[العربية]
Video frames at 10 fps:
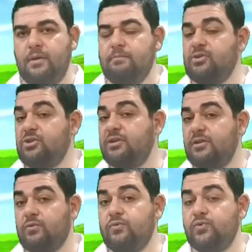مش شرط
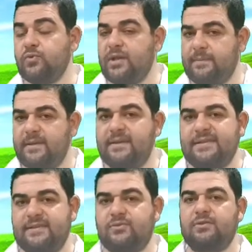تكون سورة كبيرة
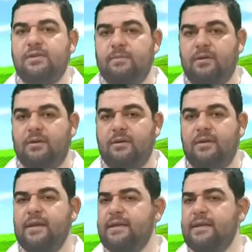زي سورة البقرة